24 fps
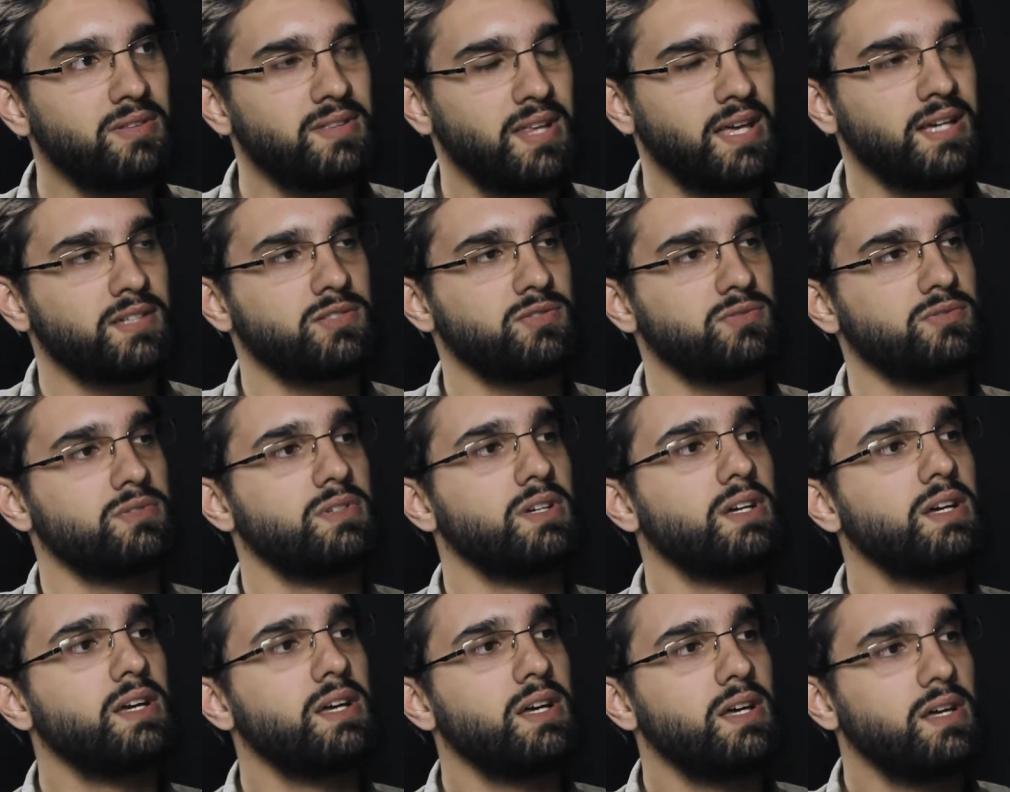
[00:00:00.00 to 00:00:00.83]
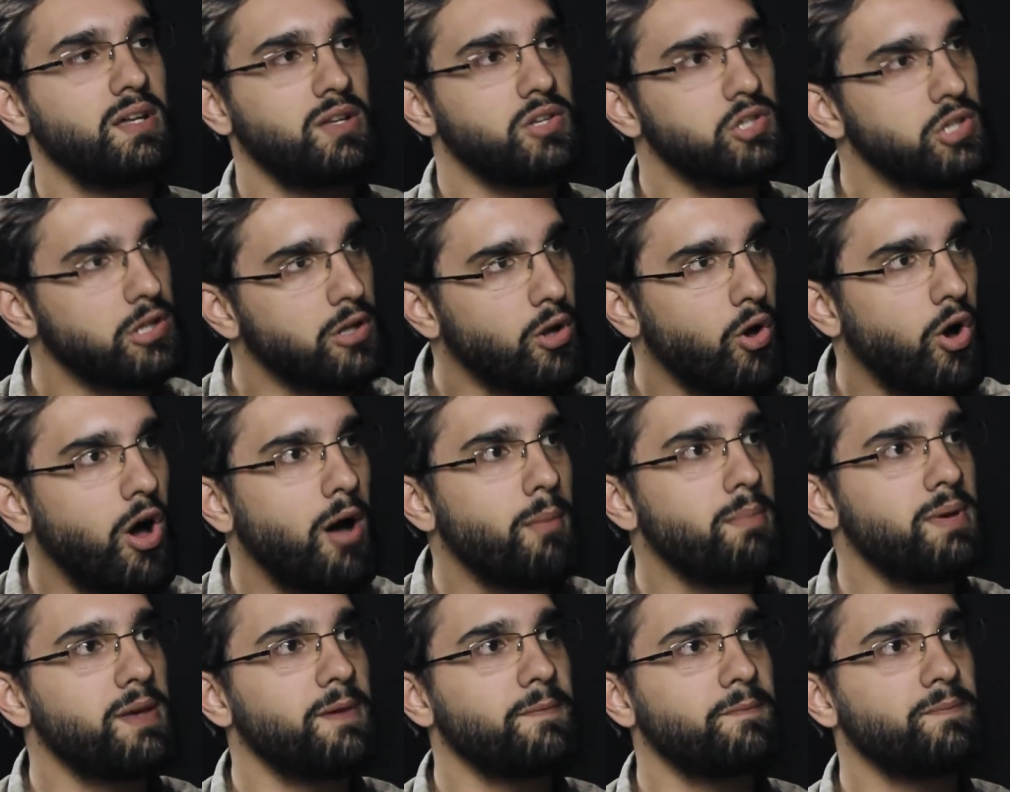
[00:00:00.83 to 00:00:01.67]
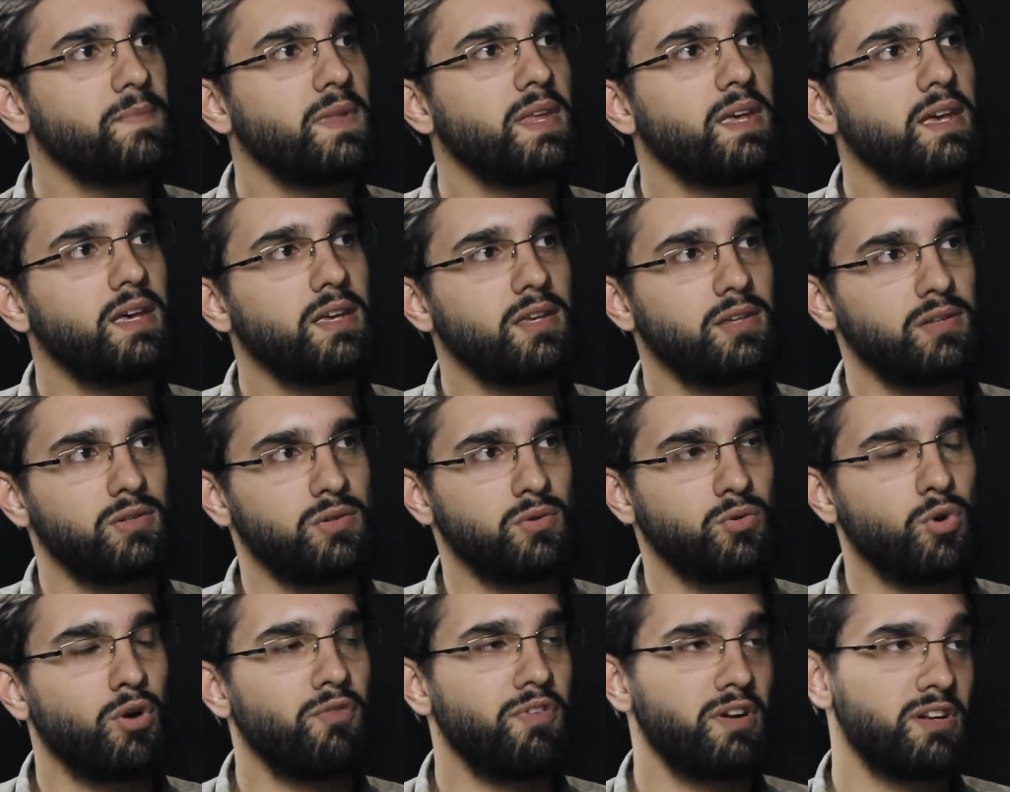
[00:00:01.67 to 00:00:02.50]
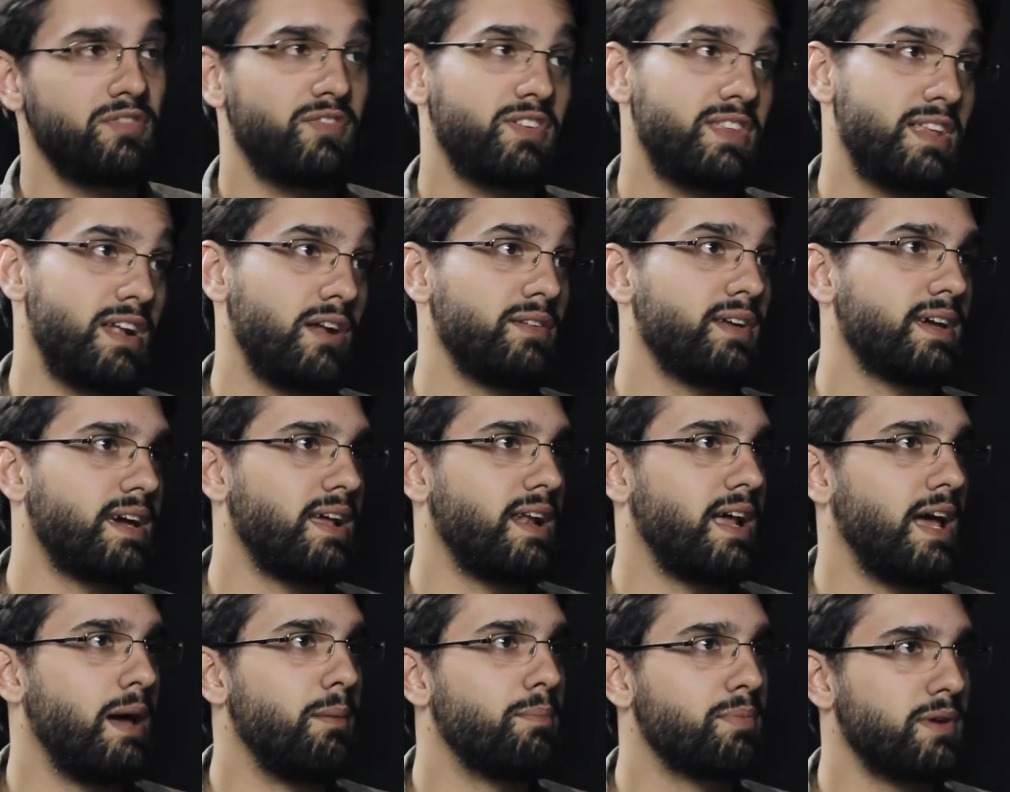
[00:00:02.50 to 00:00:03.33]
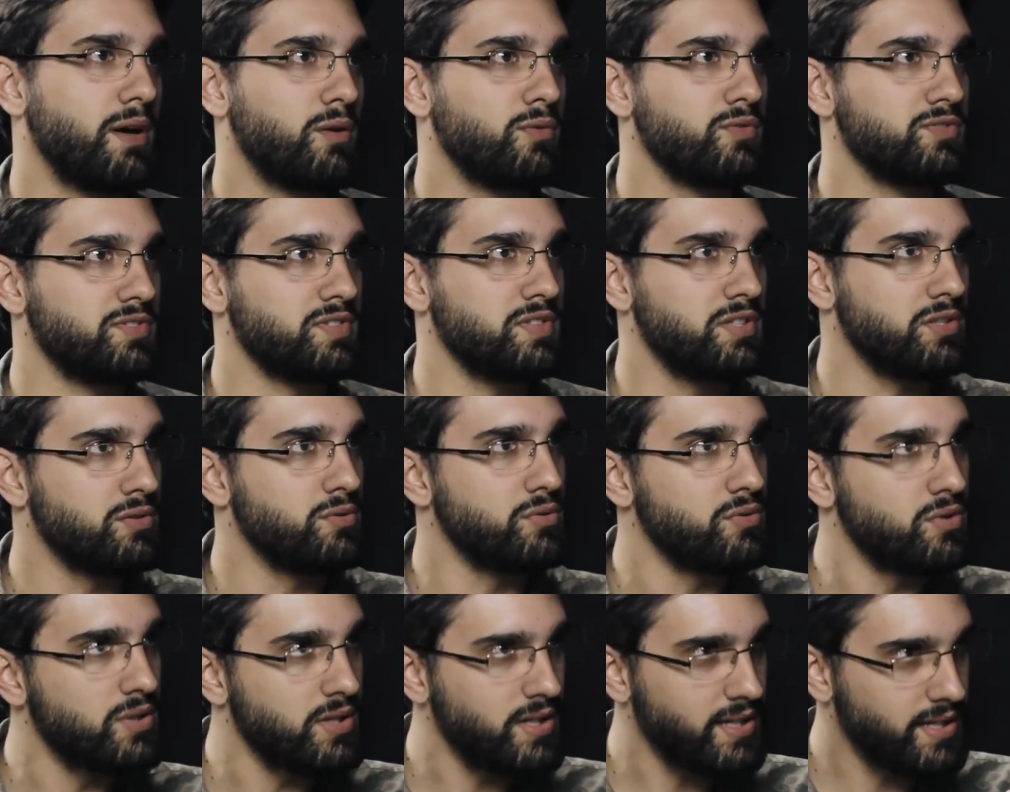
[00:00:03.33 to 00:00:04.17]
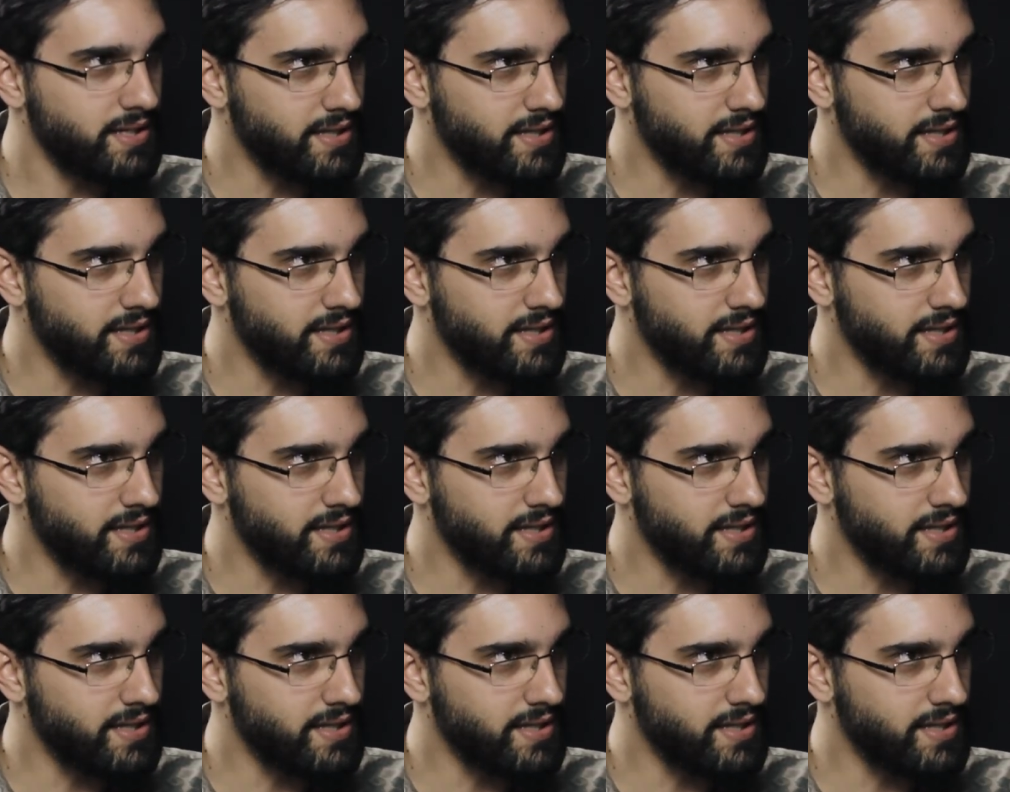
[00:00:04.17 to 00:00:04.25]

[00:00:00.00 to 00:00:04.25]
intenso de lobby, e o governo federal naquela época conseguiu